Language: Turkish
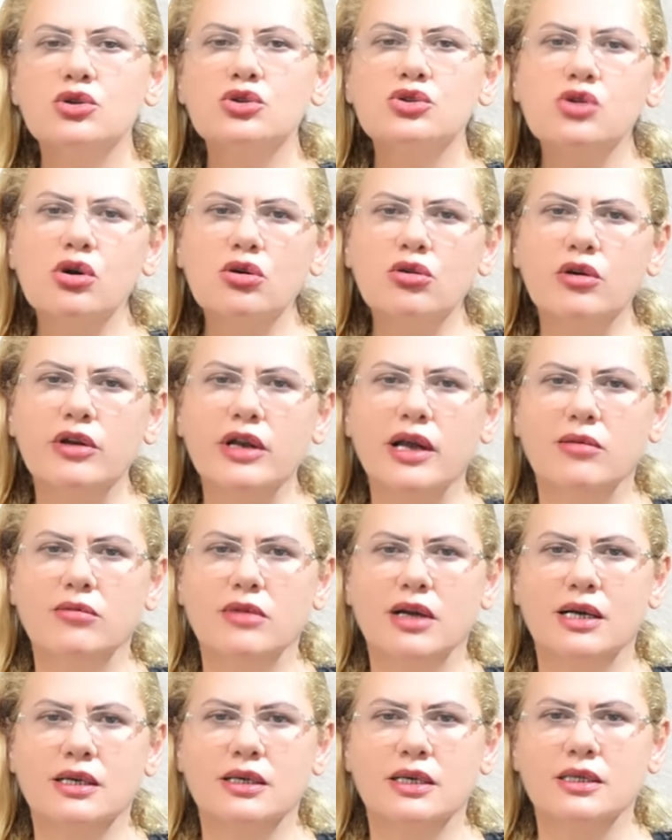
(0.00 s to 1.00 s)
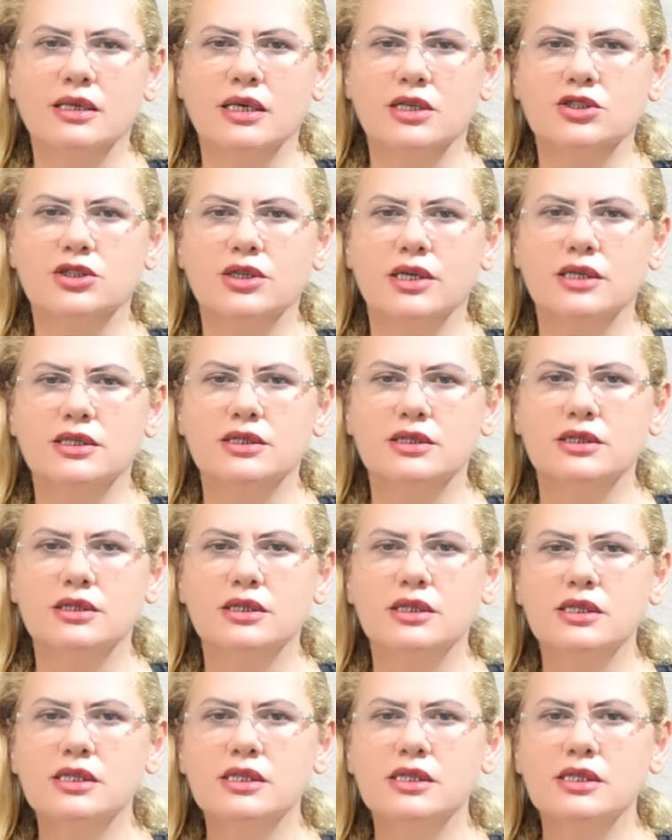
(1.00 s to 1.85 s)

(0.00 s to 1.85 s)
çok önemli arkadaşlar.